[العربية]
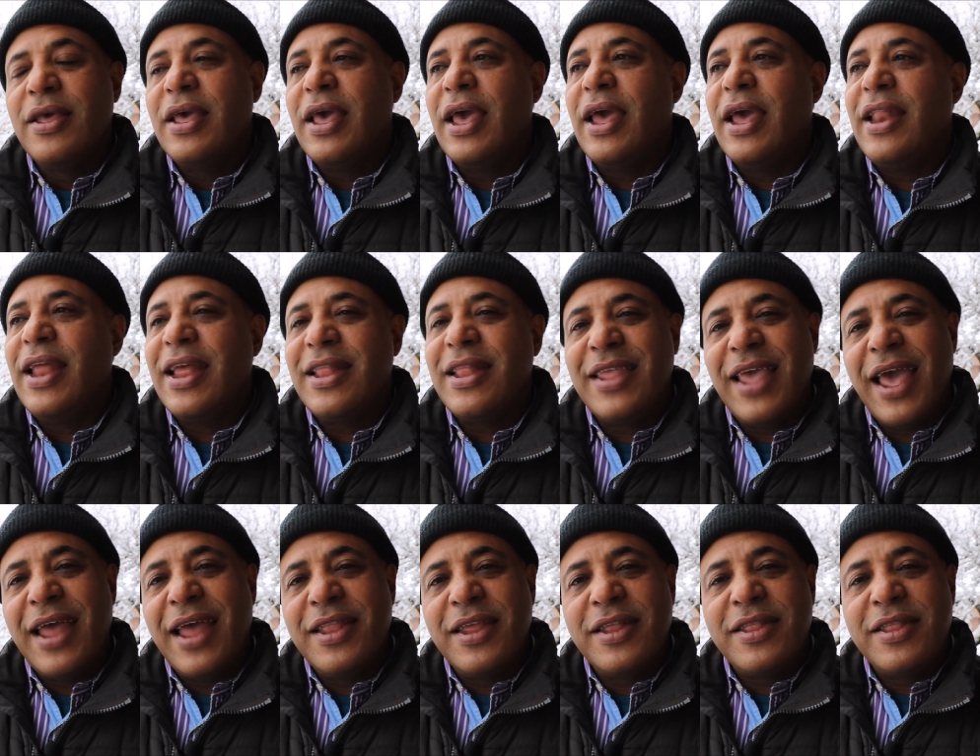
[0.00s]
التي
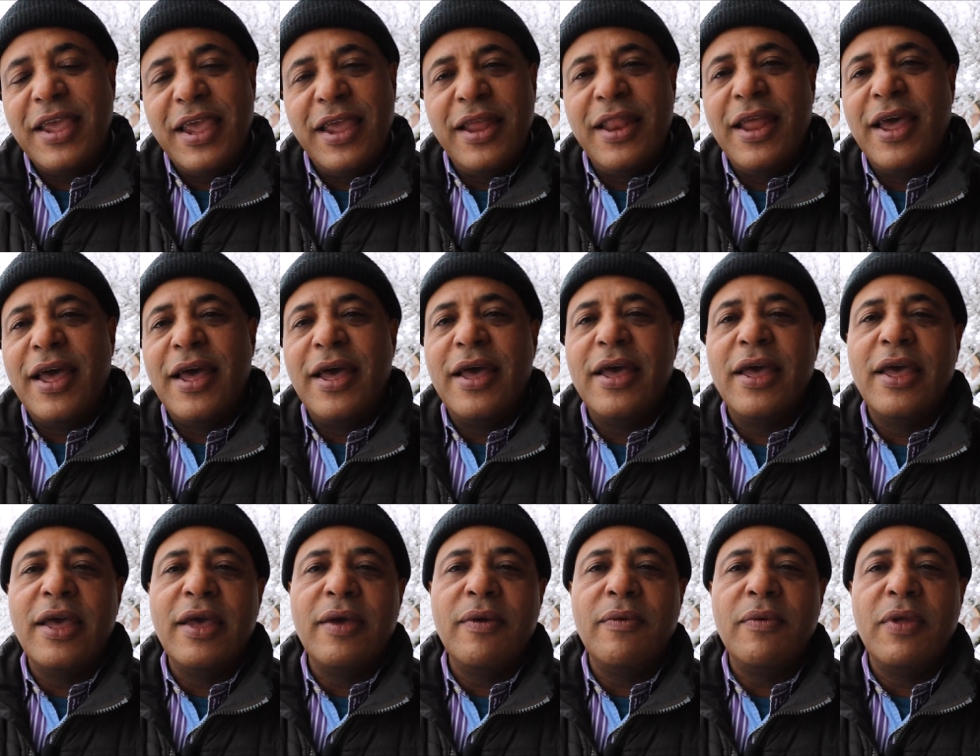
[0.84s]
آه، أدت
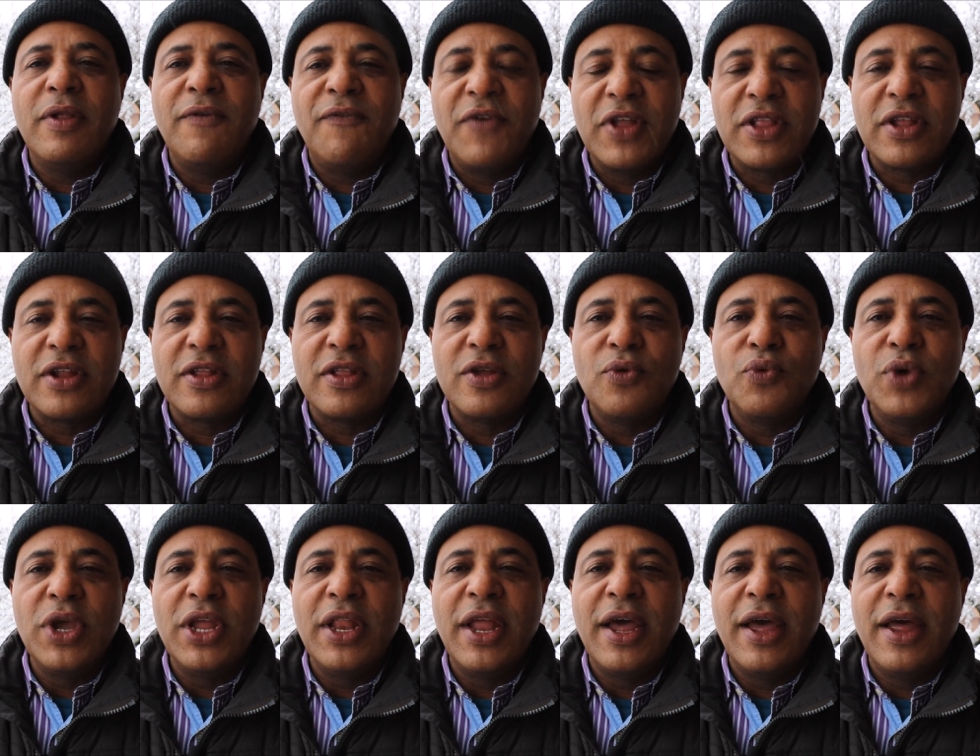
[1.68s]
إلى فترة
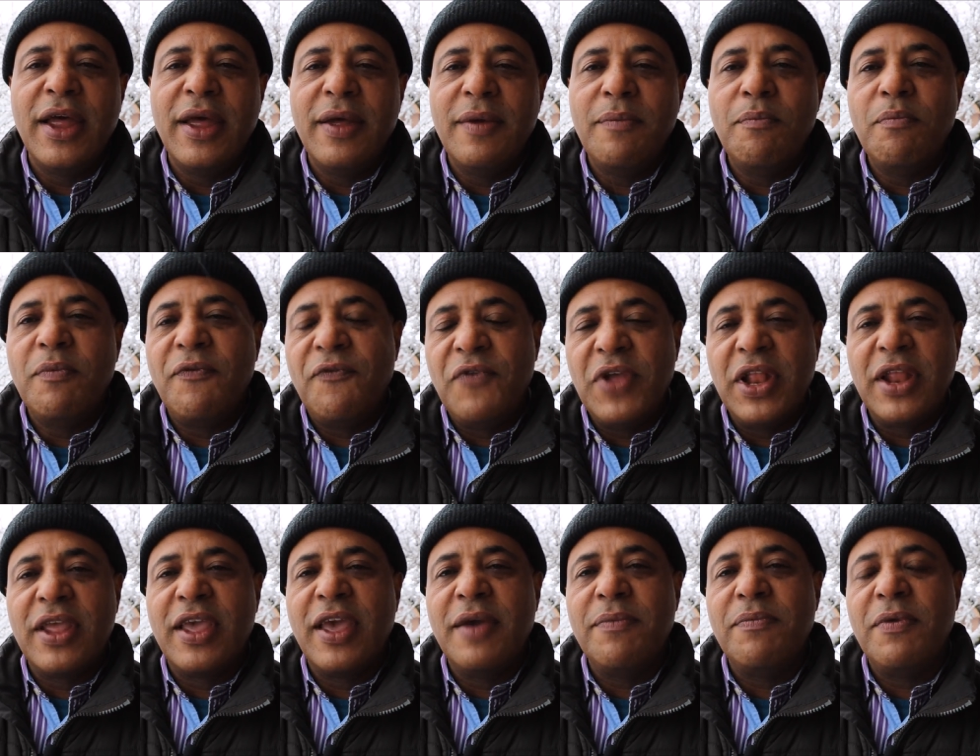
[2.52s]
طويلة في
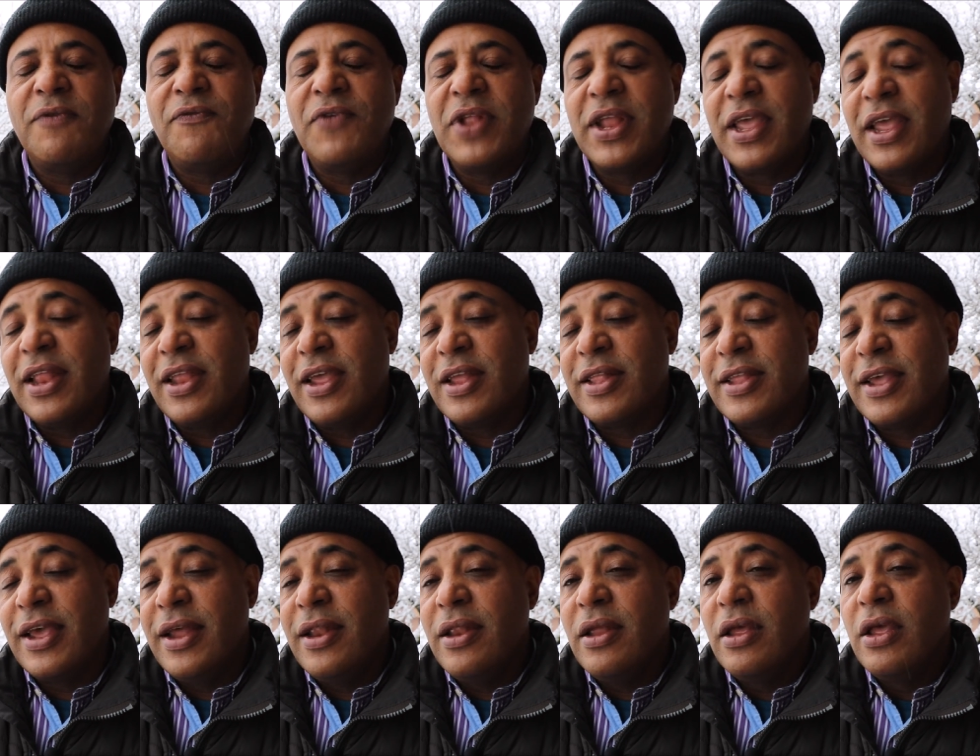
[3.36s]
الكب في
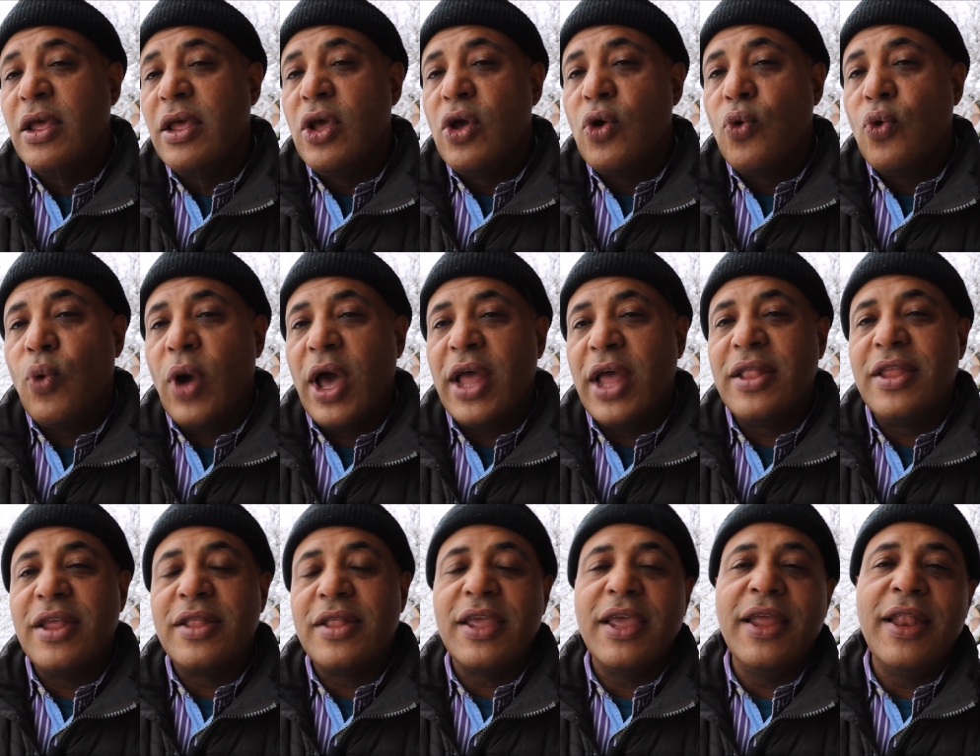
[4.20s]
الكليتين
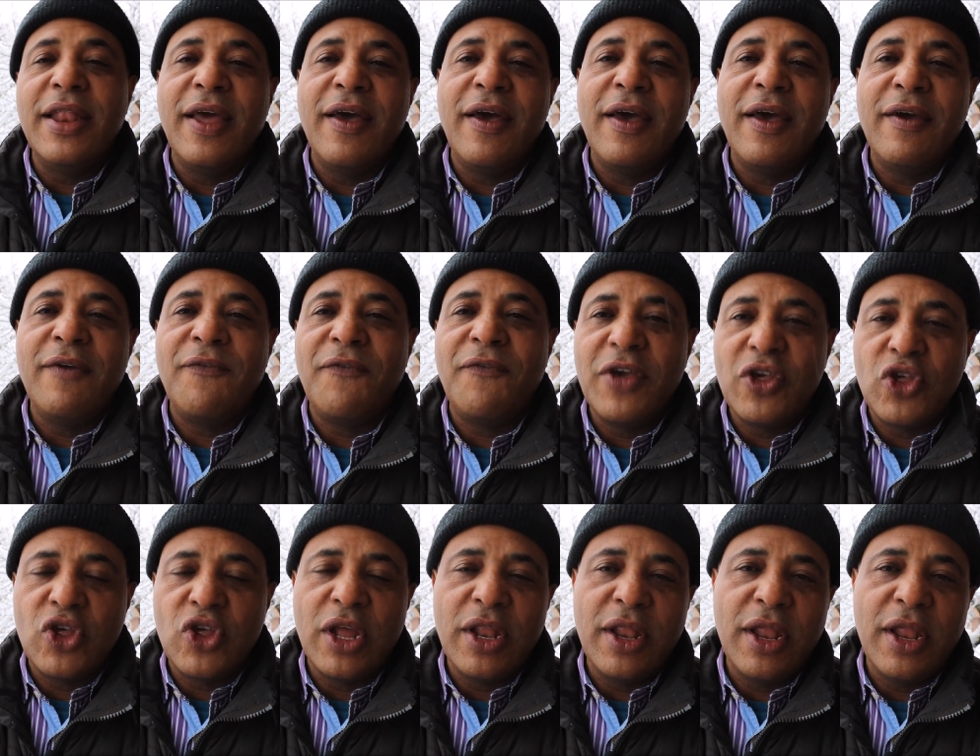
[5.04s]
وأدت إلى
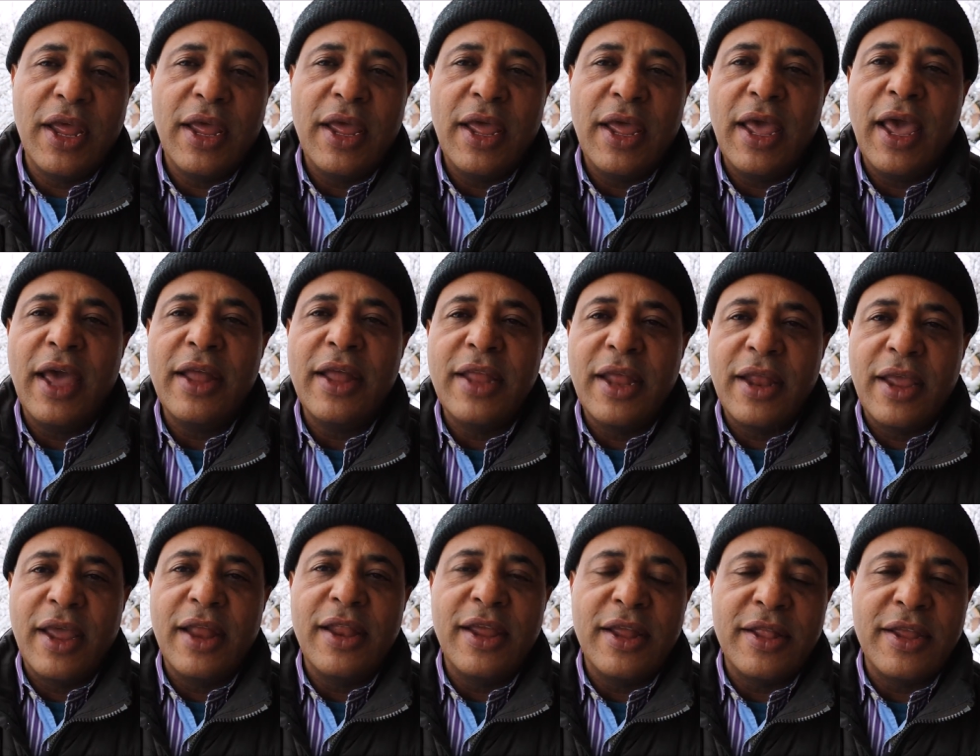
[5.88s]
فشل إحدى
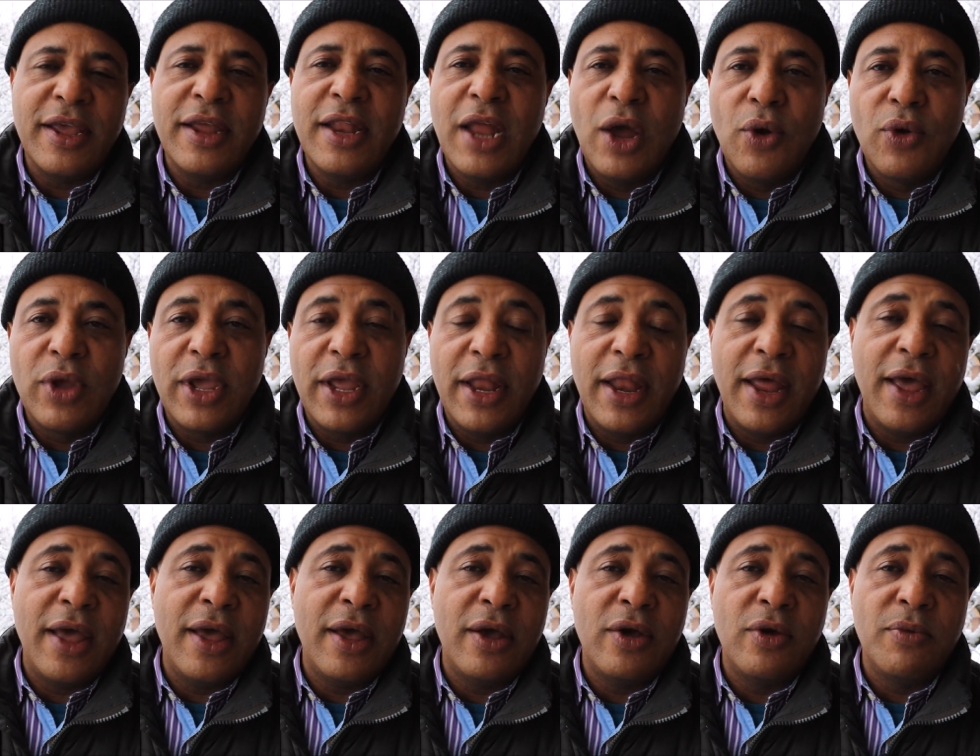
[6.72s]
الكليتين أو
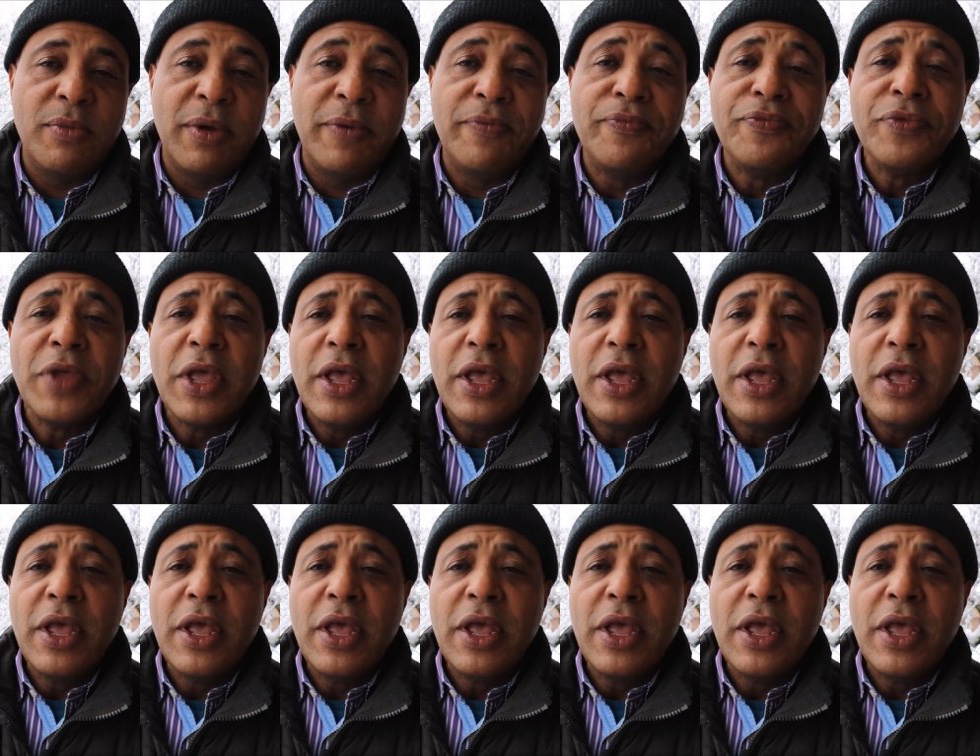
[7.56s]
كلاهما